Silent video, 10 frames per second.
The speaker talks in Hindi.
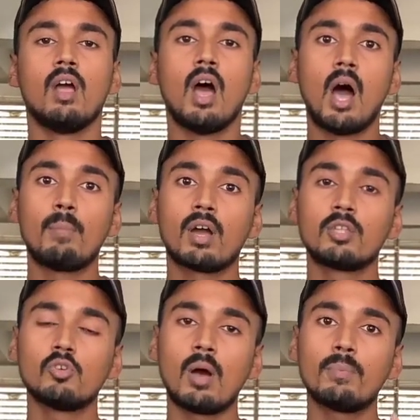अब अगर
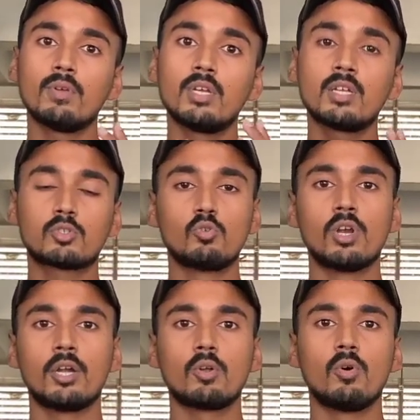जो आप एक
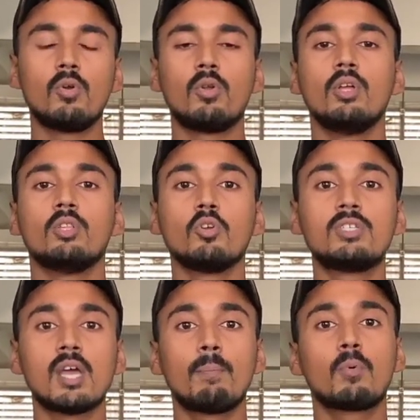स्टूडेंट हो तो
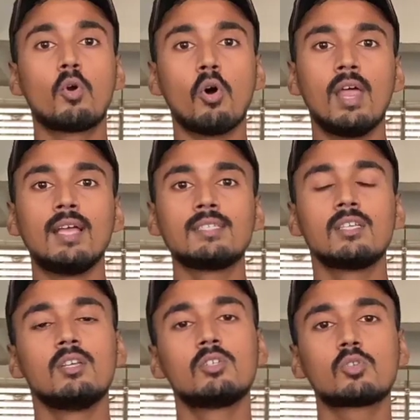इसे आप कॉलेज
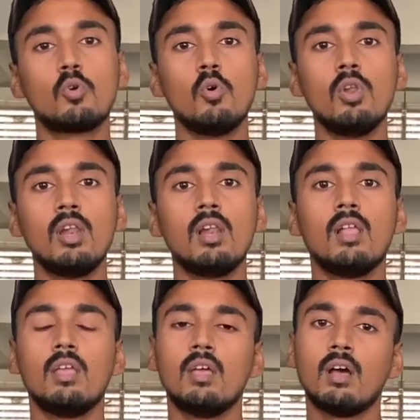स्कूल
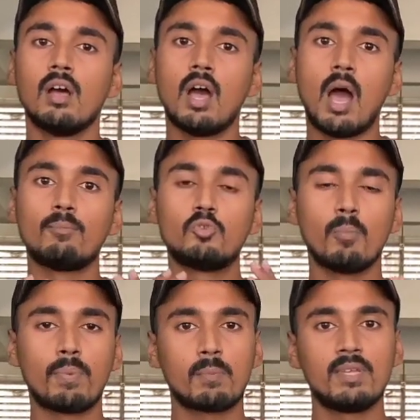आप जॉब
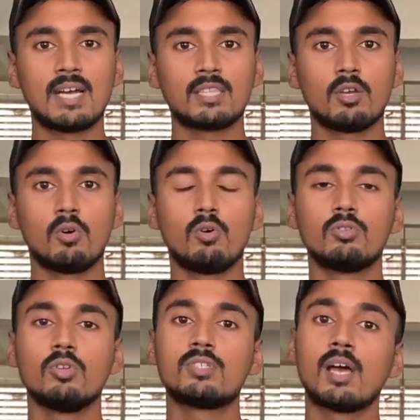पर भी जाते हो
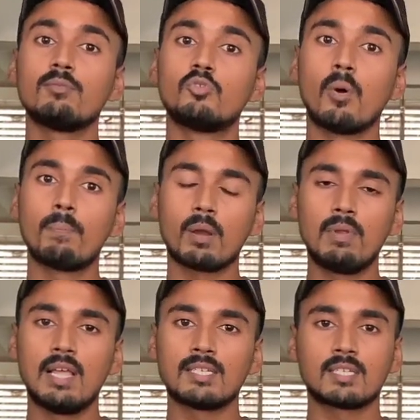तो इसे आप जॉब पर भी
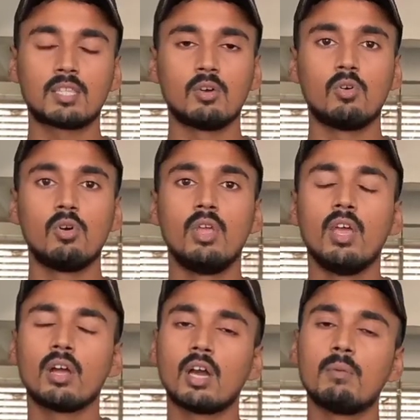ले सकते हो
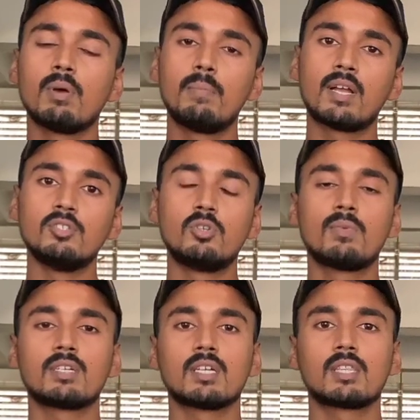कहीं पर भी कंज्यूम
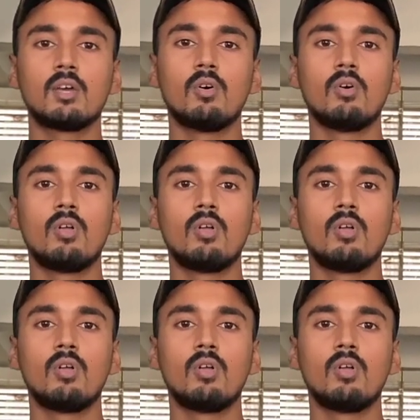कर सकते हो